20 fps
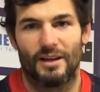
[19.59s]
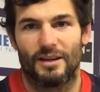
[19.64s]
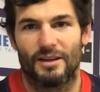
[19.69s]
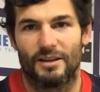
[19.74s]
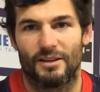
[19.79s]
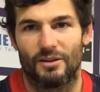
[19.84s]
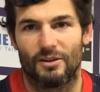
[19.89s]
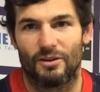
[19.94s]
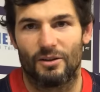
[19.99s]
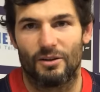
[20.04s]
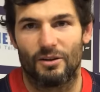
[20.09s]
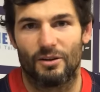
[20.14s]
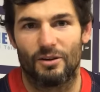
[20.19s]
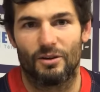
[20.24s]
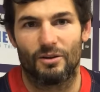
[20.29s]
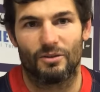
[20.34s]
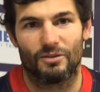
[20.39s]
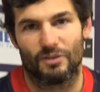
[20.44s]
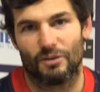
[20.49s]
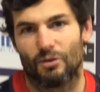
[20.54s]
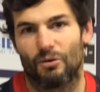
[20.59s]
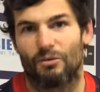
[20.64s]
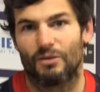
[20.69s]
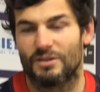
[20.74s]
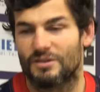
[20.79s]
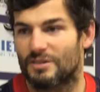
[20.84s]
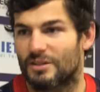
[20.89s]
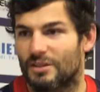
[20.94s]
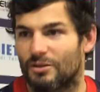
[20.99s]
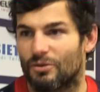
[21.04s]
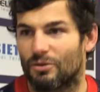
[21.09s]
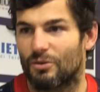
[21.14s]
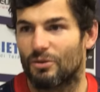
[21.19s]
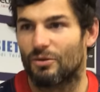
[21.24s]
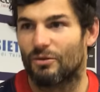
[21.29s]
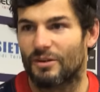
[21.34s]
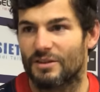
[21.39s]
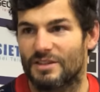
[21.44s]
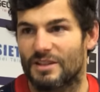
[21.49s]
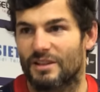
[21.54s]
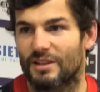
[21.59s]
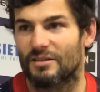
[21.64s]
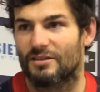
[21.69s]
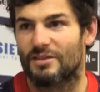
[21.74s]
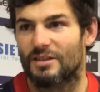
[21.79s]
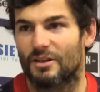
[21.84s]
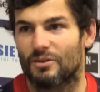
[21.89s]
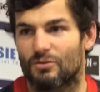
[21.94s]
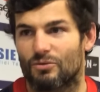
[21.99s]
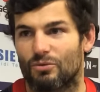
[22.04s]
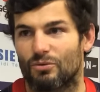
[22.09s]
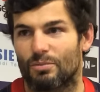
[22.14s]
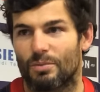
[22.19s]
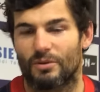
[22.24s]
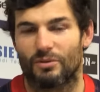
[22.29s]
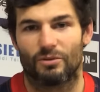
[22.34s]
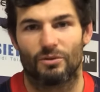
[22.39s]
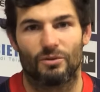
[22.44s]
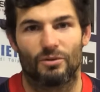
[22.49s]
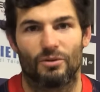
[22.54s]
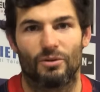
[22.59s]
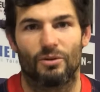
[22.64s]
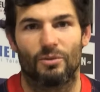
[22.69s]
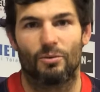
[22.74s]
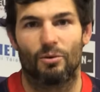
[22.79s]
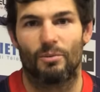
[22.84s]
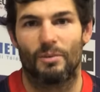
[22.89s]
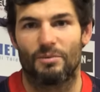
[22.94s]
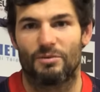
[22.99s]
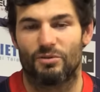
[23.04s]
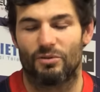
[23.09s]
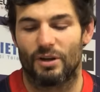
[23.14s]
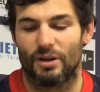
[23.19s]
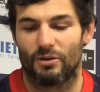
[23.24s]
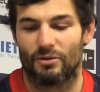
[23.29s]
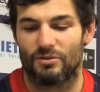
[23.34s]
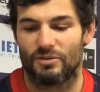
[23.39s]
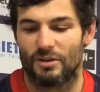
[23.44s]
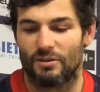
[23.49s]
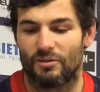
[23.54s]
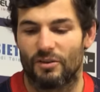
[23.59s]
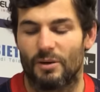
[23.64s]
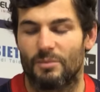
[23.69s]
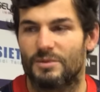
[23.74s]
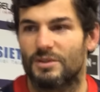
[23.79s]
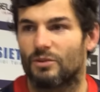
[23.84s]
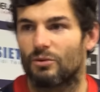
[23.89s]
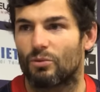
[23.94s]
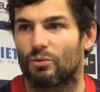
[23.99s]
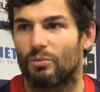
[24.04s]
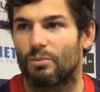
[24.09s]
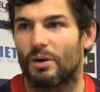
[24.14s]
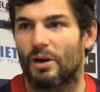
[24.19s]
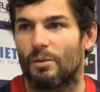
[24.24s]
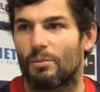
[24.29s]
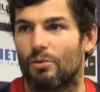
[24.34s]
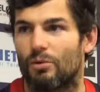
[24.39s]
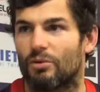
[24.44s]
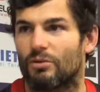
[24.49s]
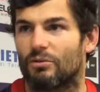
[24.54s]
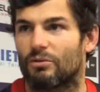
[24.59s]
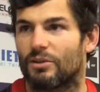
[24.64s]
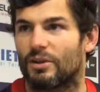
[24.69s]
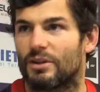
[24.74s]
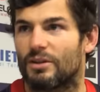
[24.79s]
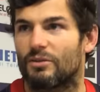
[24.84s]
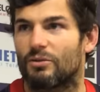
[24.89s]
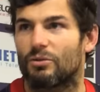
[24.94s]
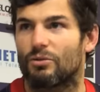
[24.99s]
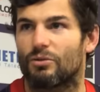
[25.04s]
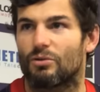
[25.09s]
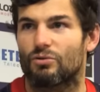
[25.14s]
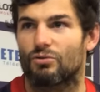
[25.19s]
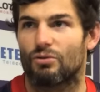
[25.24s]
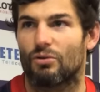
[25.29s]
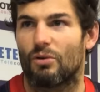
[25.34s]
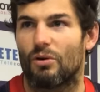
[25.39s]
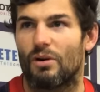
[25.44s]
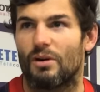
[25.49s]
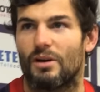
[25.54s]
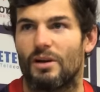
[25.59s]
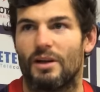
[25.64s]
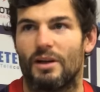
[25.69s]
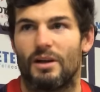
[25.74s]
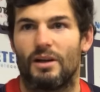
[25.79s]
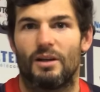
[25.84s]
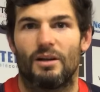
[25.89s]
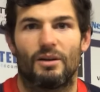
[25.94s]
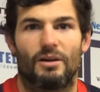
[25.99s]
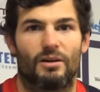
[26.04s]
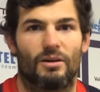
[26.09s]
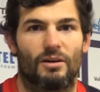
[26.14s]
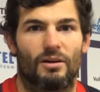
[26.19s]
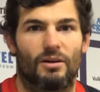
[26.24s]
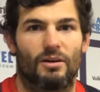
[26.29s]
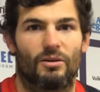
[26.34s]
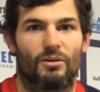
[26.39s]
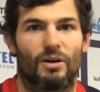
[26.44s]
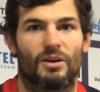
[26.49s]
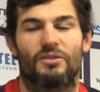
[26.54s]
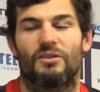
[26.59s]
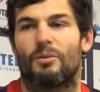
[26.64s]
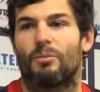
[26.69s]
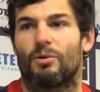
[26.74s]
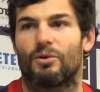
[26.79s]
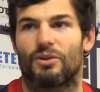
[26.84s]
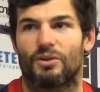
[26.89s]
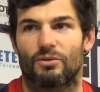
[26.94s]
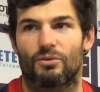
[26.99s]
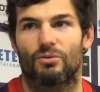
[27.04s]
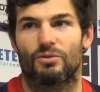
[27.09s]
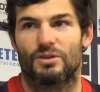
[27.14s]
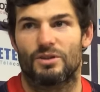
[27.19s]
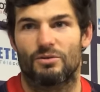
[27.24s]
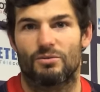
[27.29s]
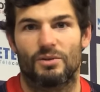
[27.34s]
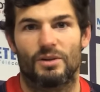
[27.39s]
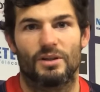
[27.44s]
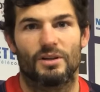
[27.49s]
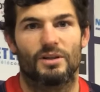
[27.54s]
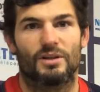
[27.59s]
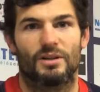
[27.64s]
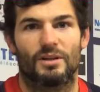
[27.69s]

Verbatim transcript: Et c'est vrai qu'on va essayer de, on va essayer de rester là-dessus parce que bon, même si on a réussi à faire un petit trou par rapport aux résultats des autres, je crois, voilà, c'est important de continuer.